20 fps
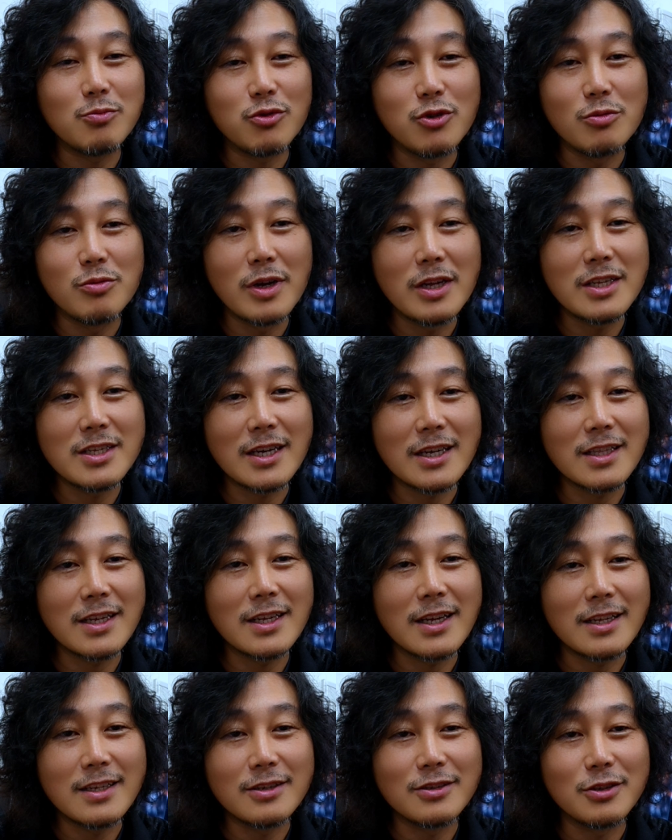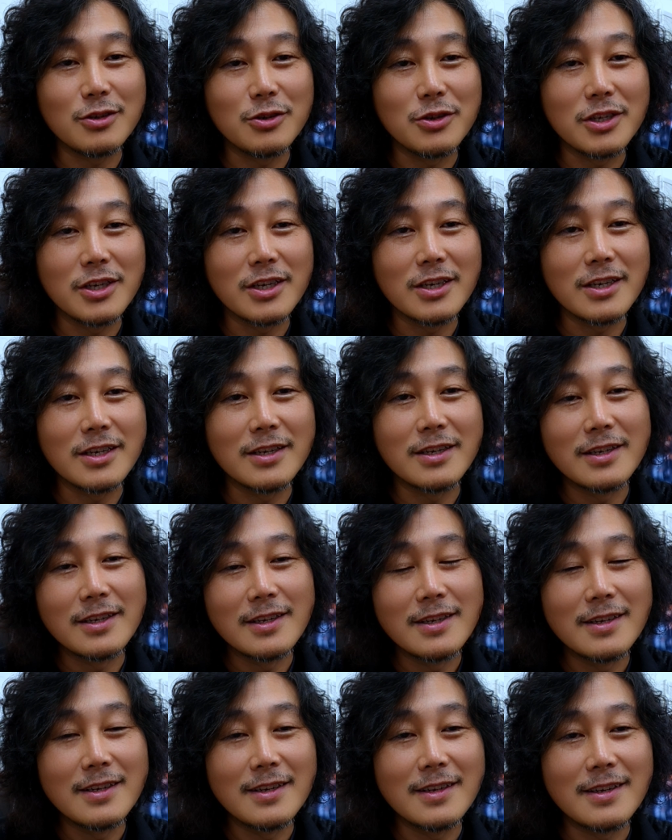이 불만이 장난이 아니거든요 이게.
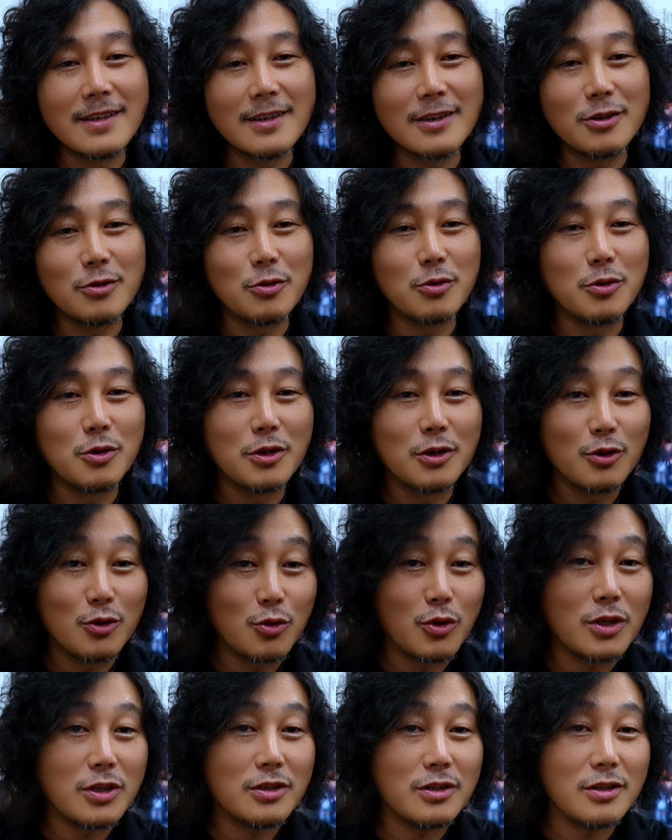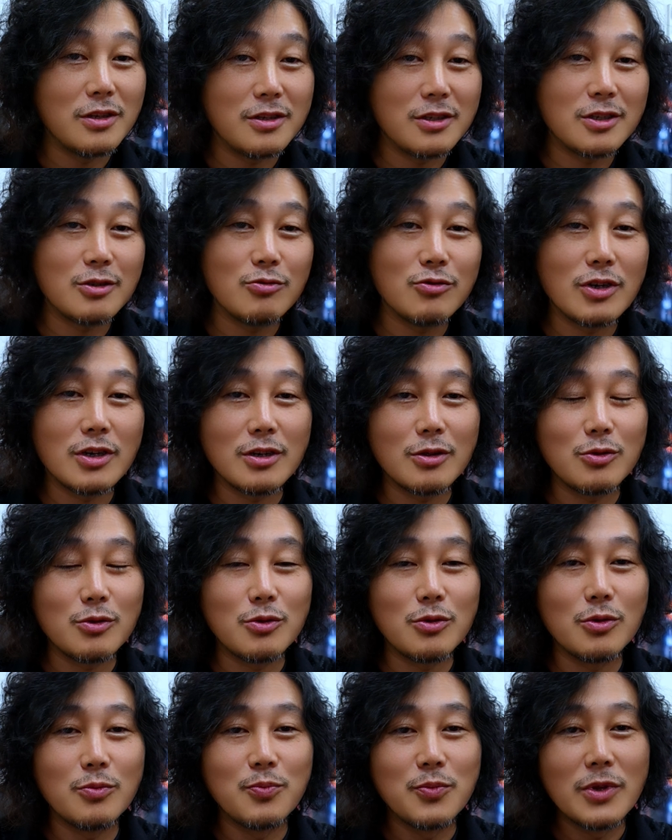예, 그리고 그동안 이 친구가
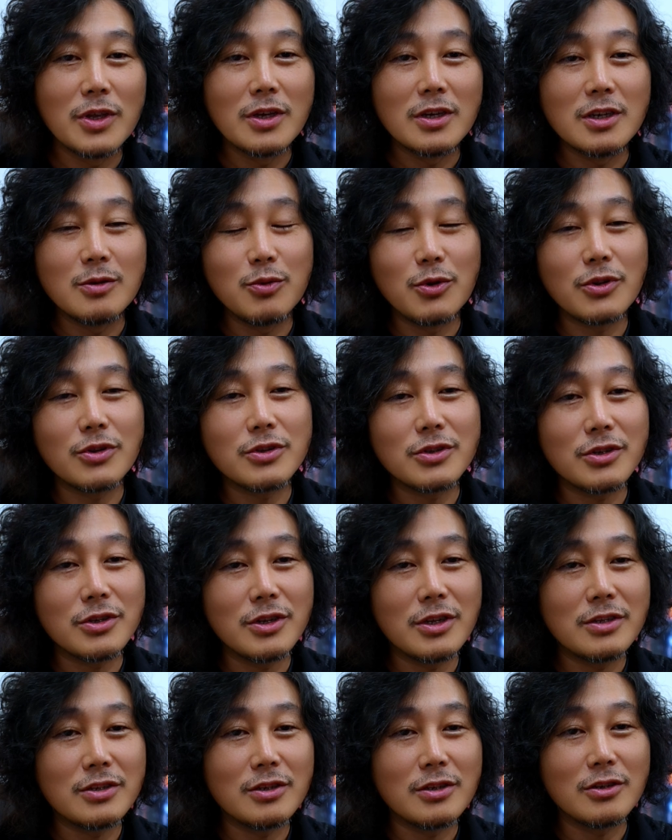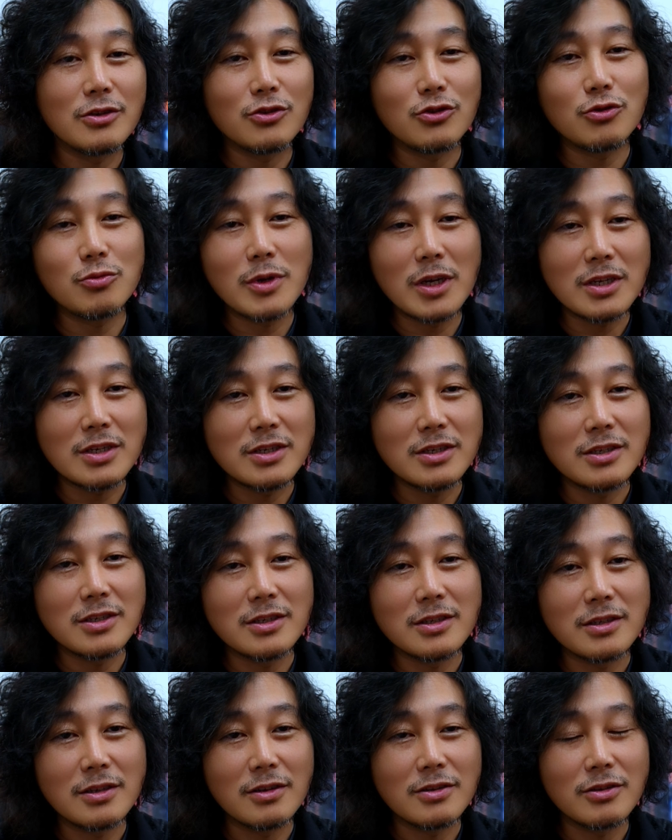그래도 그 프로덕션에서
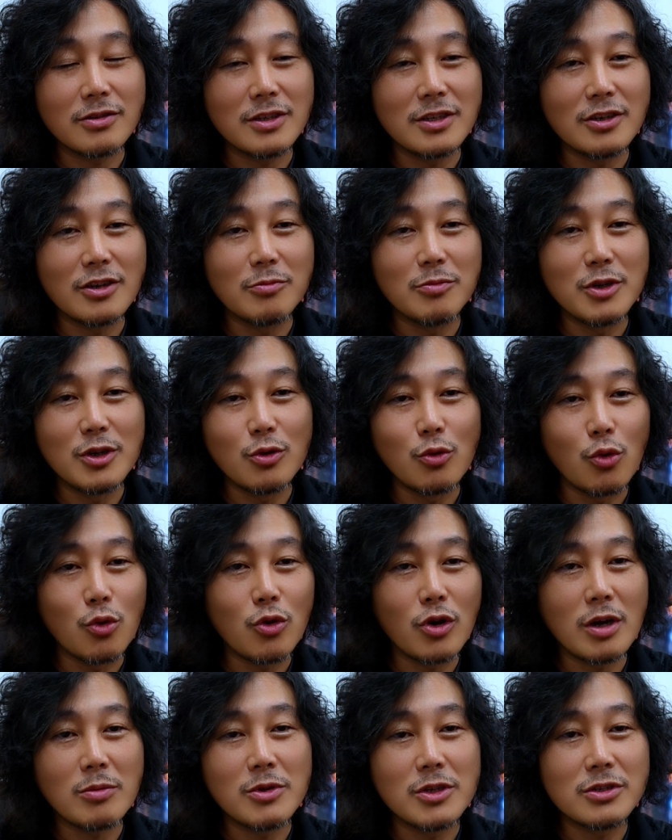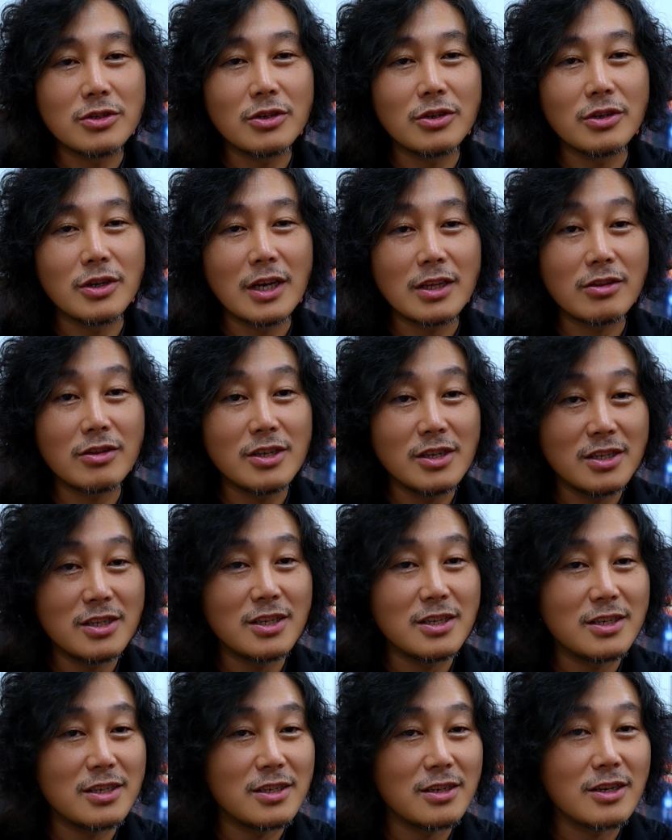수많은 어떤 인건비를 녹여가면서 했던
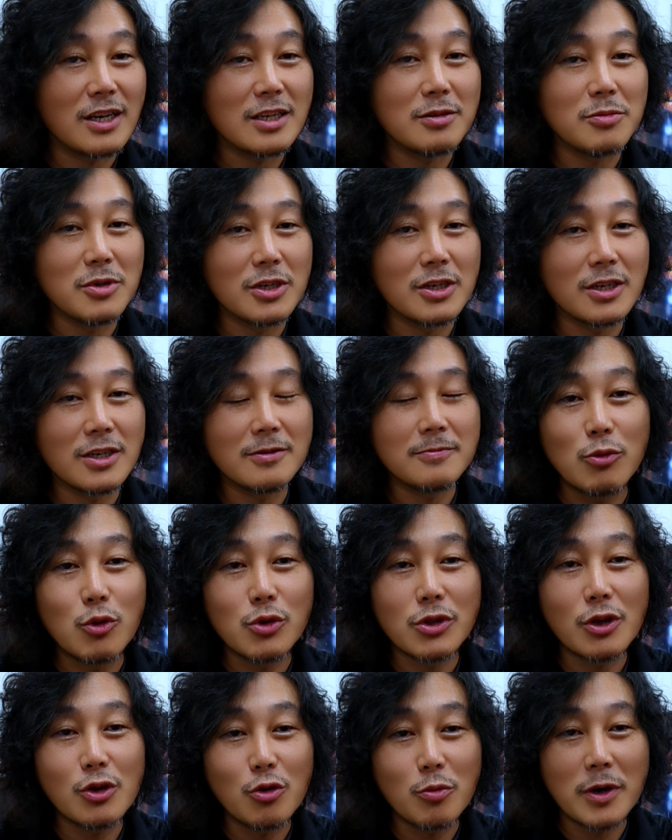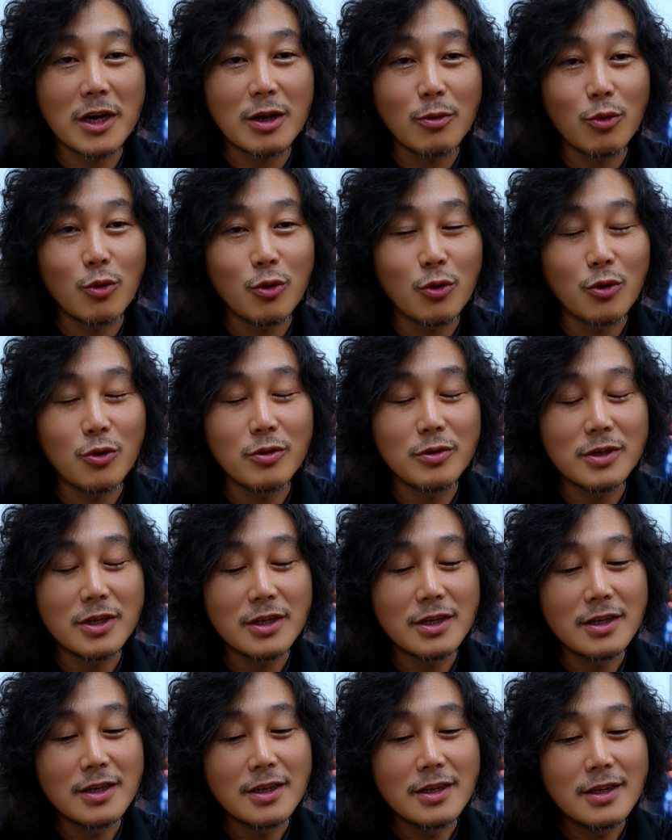일들이 있을 거 아닙니까? 감독 되려고 바라보고
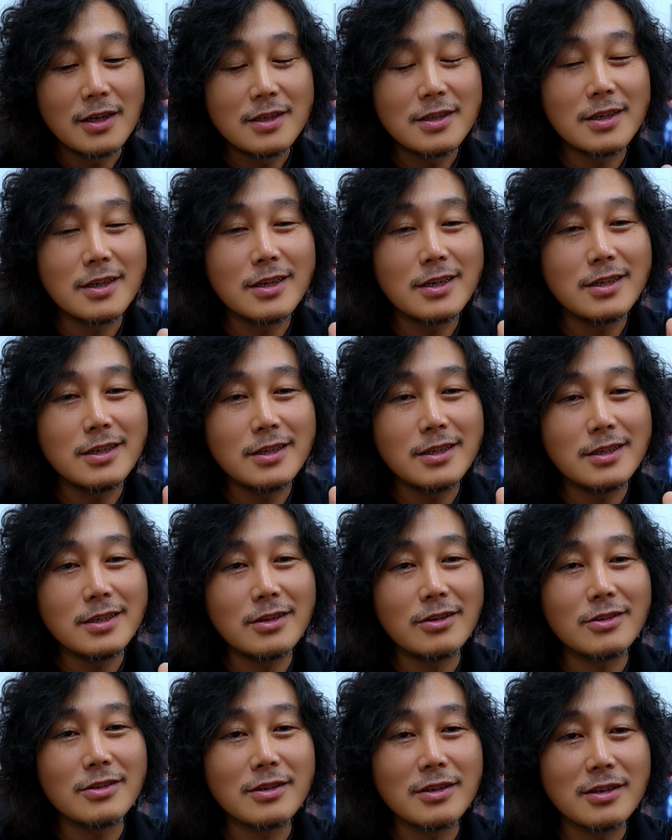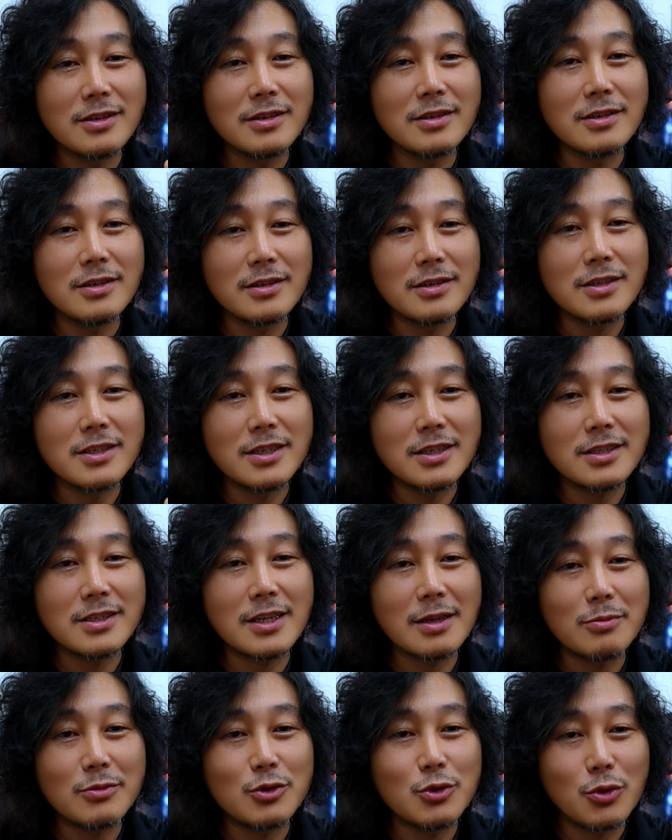이제 그런 그
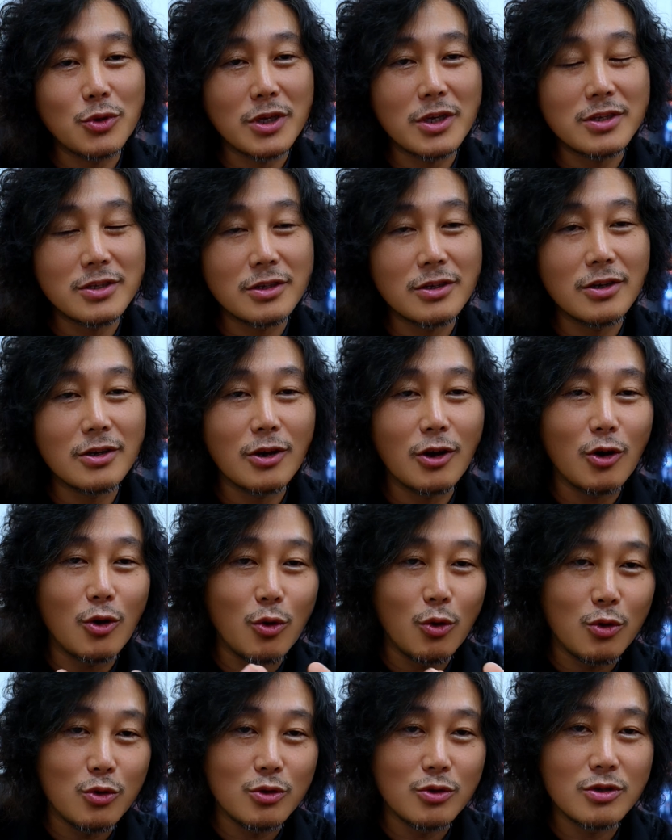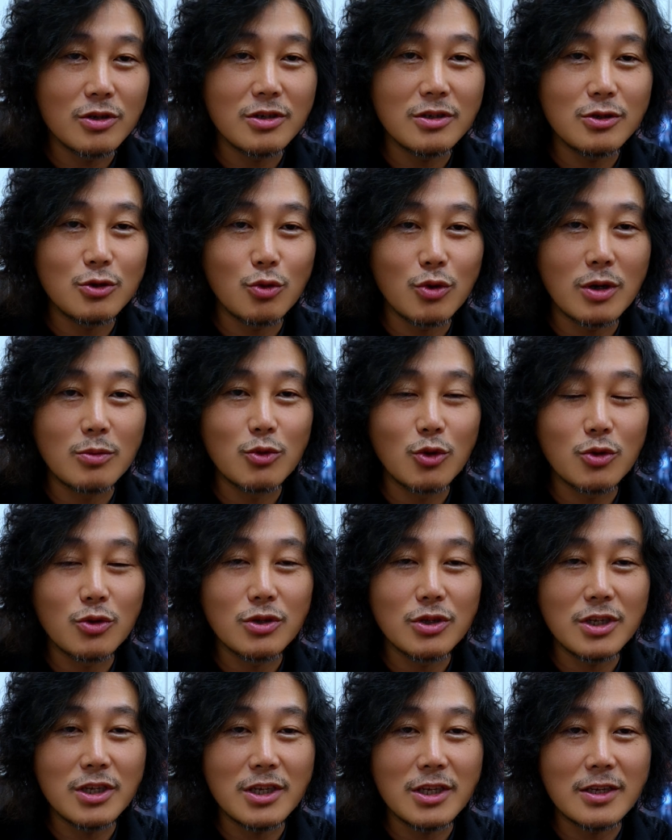시스템 속에서 커온 그
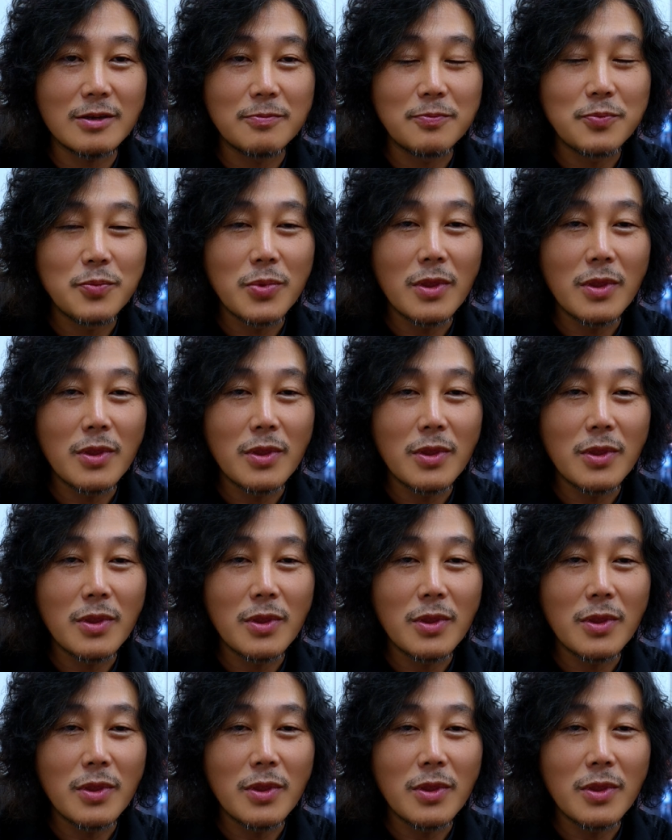조감독들이